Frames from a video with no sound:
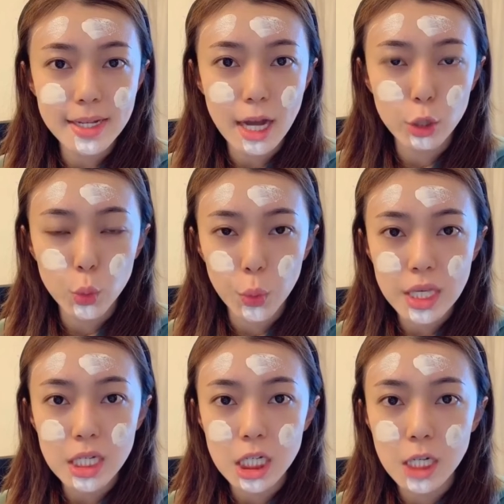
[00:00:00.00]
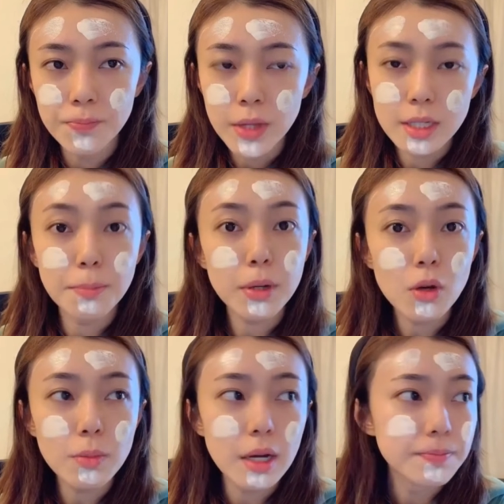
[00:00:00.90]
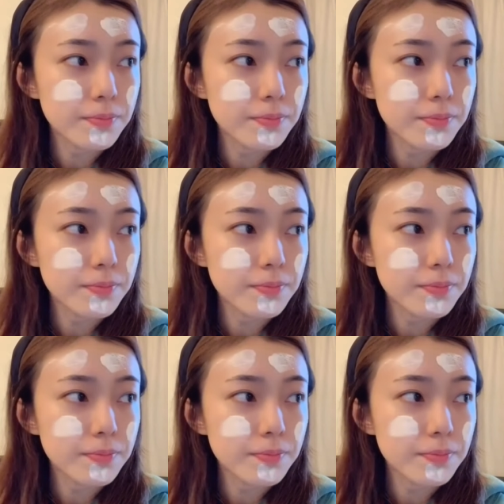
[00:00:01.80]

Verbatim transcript: 港读一个 diploma。